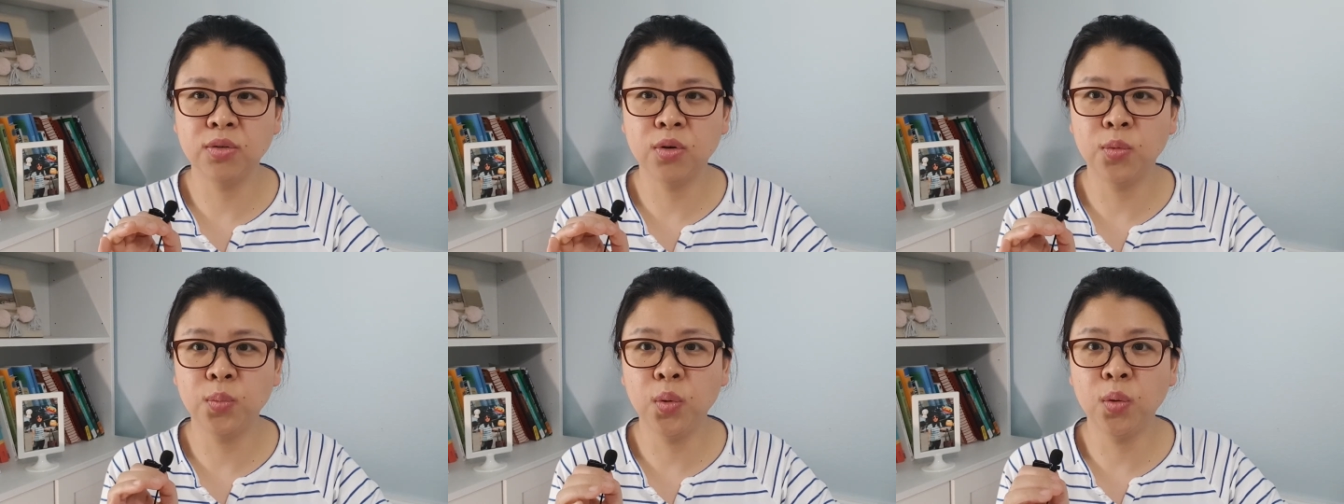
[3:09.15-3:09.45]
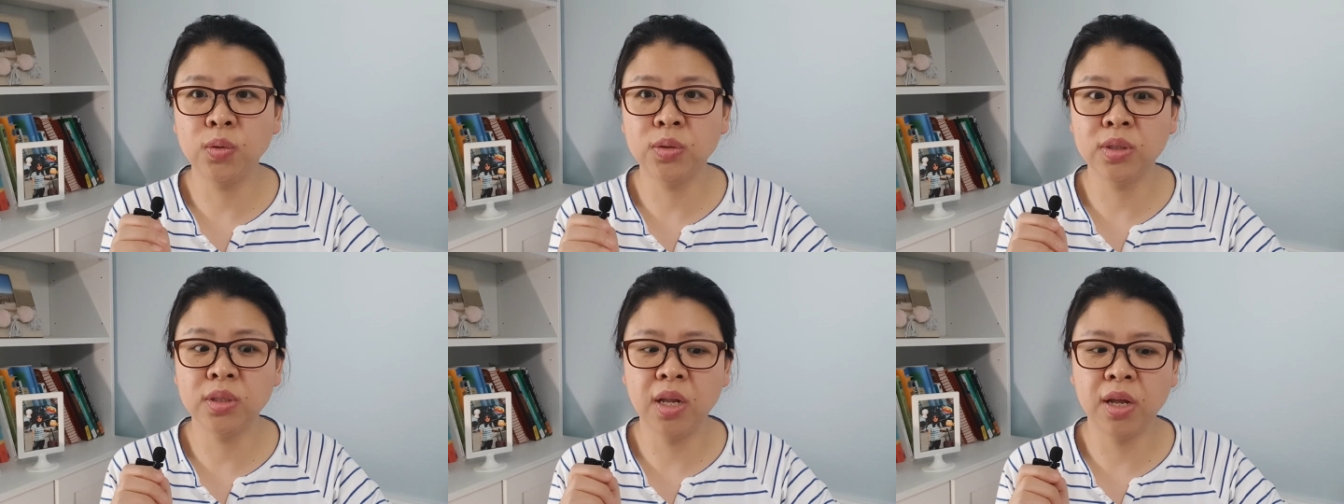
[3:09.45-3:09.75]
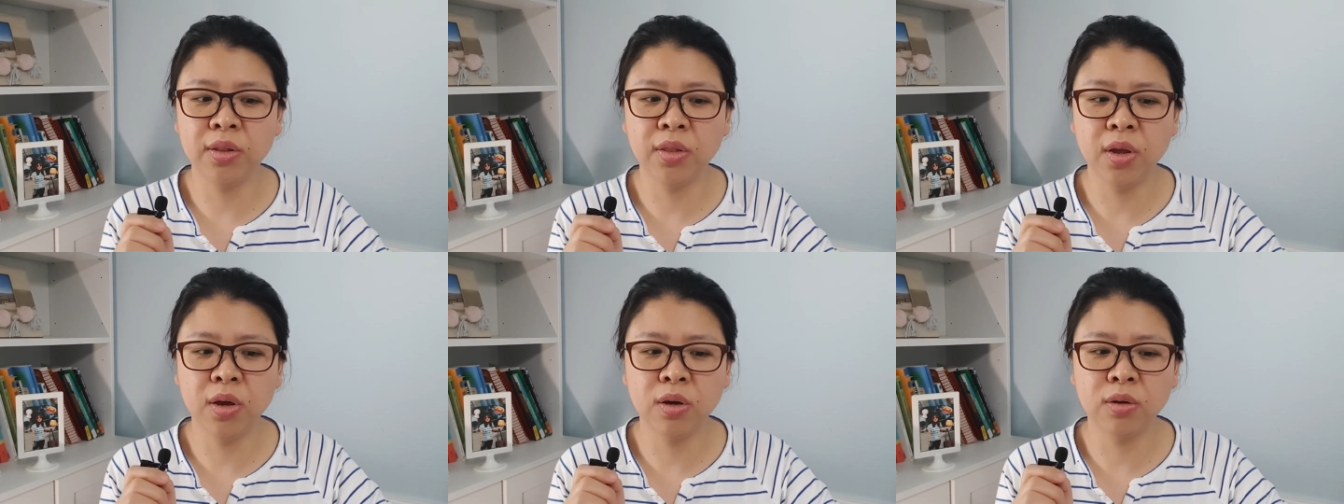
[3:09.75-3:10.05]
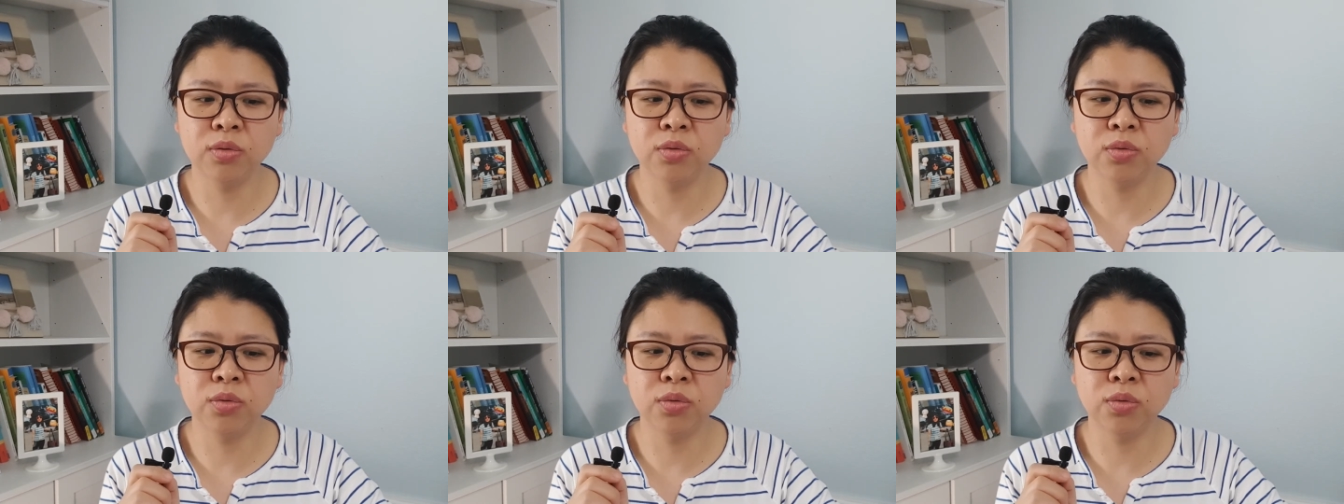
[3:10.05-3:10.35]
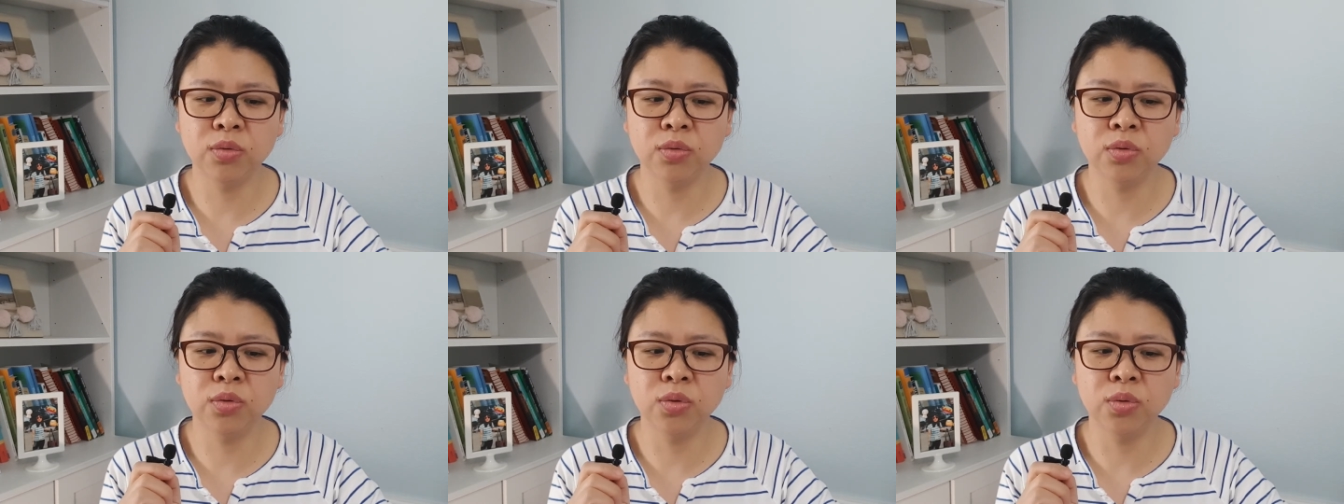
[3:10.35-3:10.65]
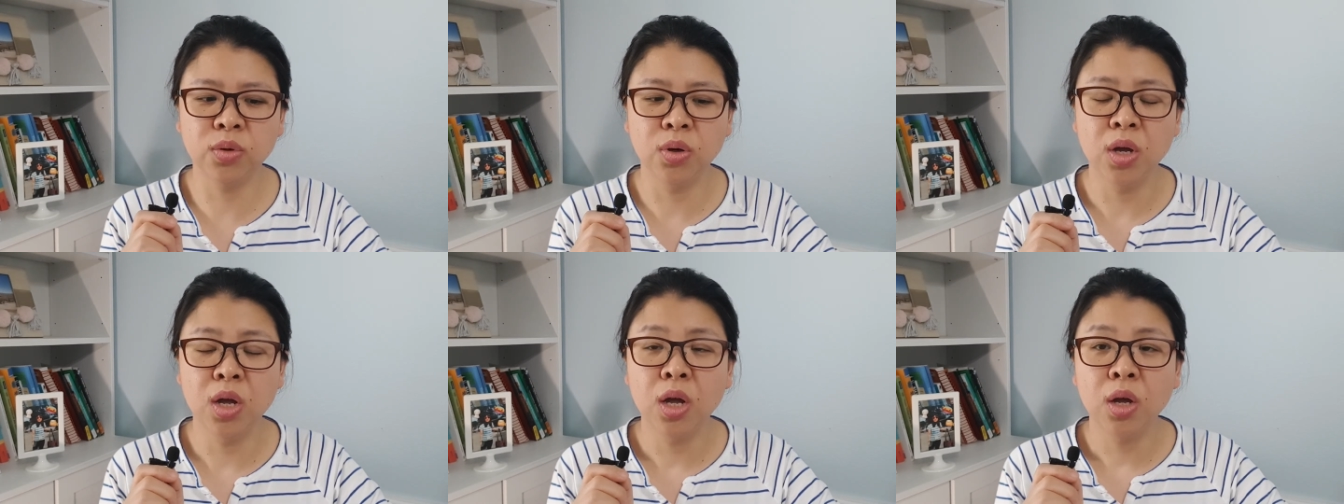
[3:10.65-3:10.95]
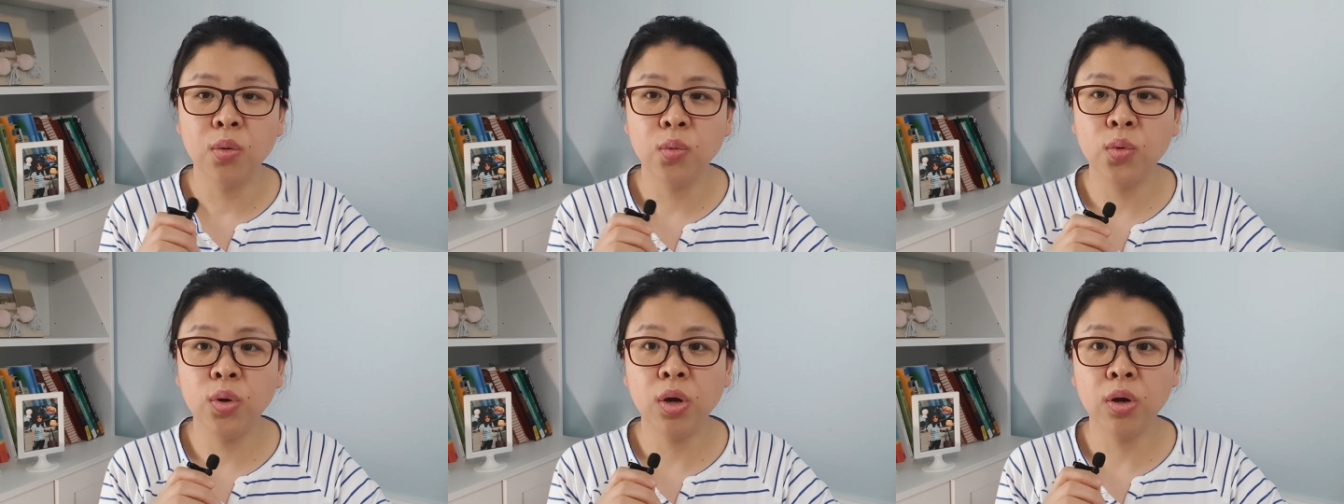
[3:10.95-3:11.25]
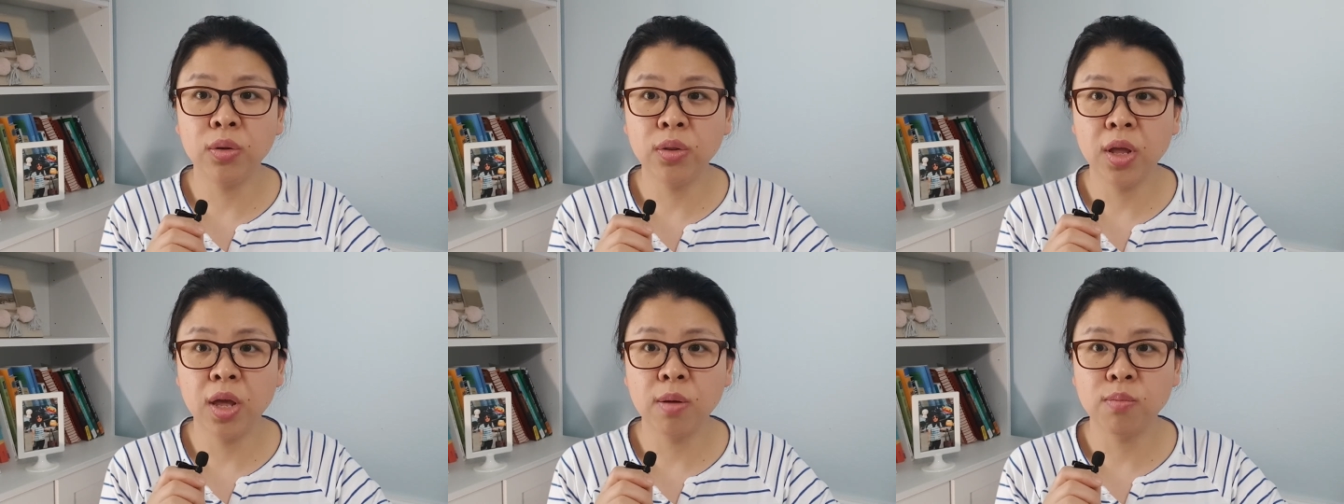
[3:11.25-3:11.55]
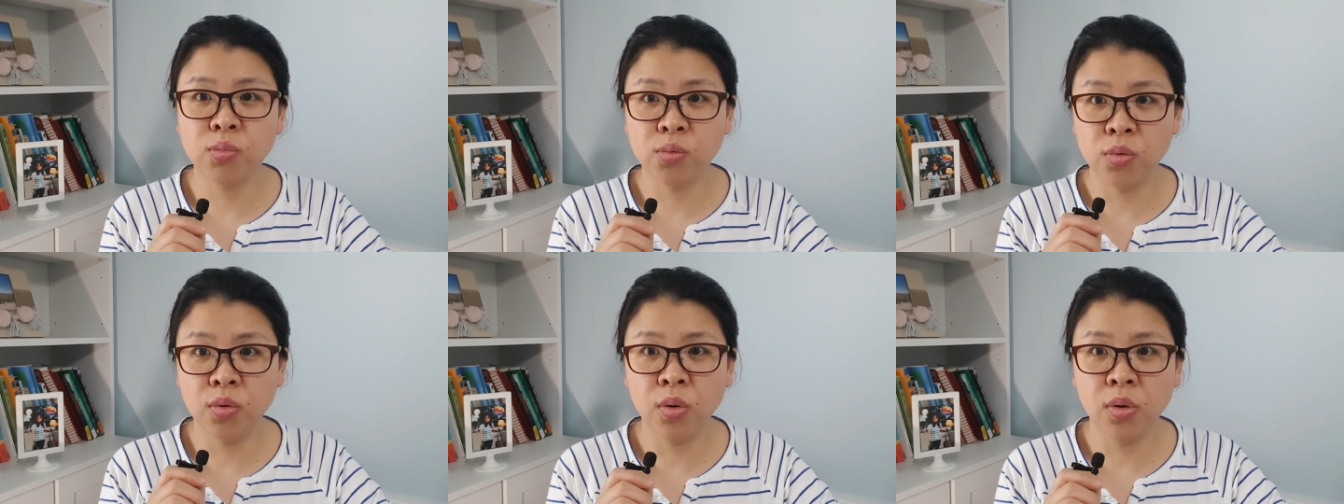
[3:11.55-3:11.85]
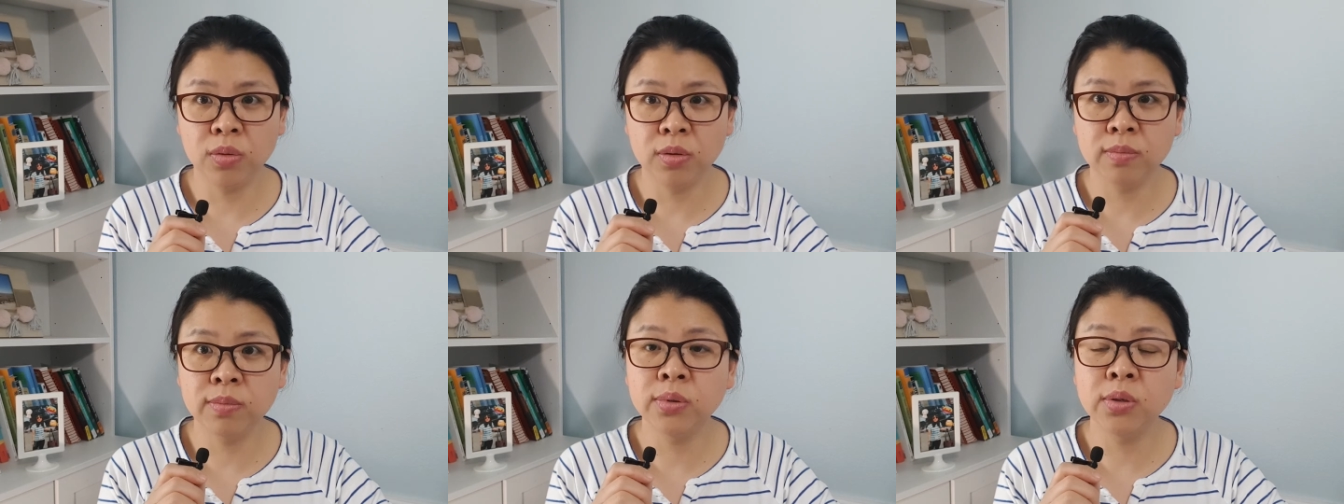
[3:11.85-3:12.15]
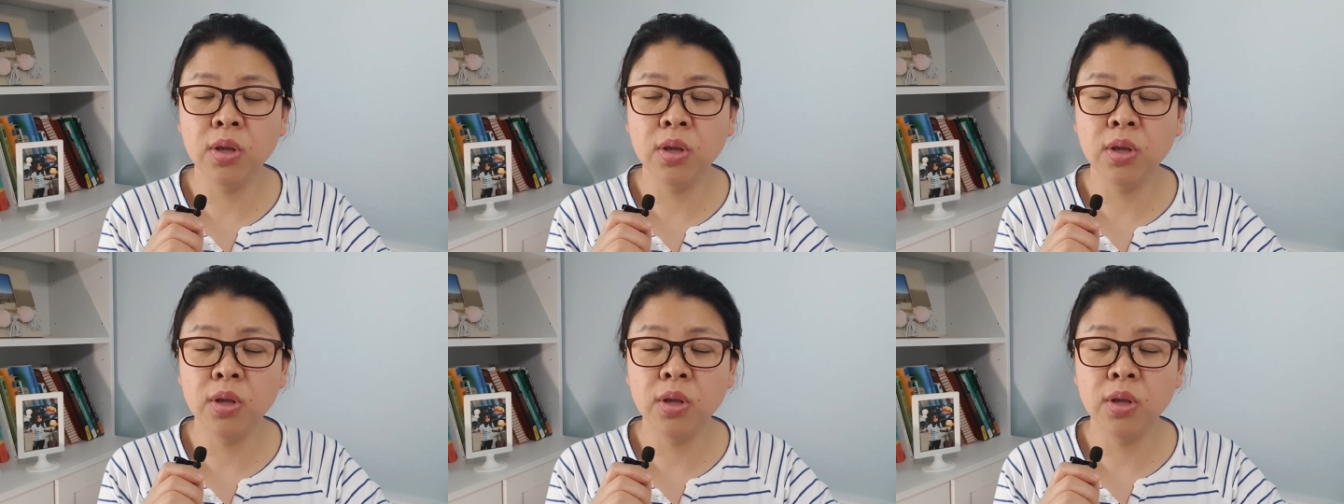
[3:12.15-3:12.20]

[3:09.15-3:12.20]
거 표시를 안 해가지고 위원회에 불,